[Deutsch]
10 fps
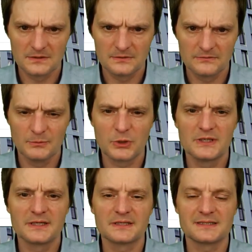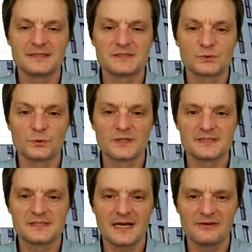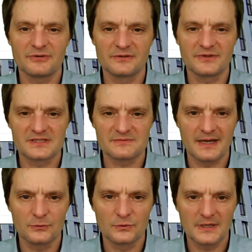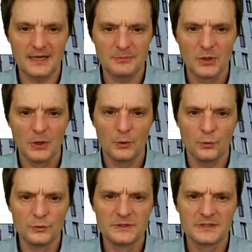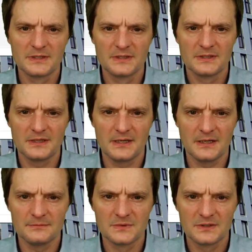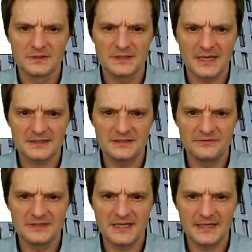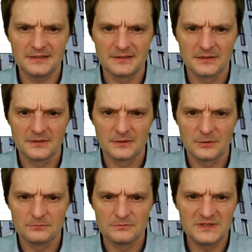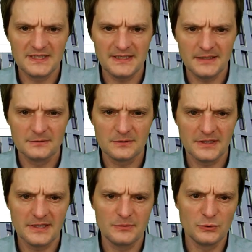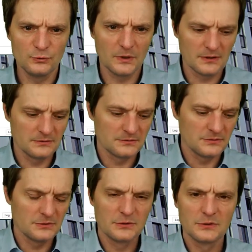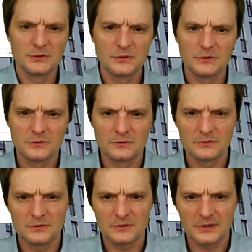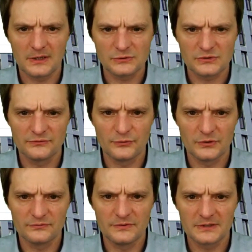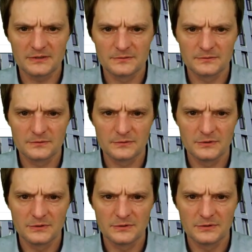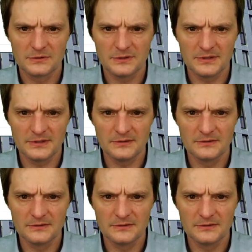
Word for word: Wir modellieren das jetzt so, dass es hier einfach eine Verzweigung gab und ähm, die Aktivität D eben nur ausgeführt wird in,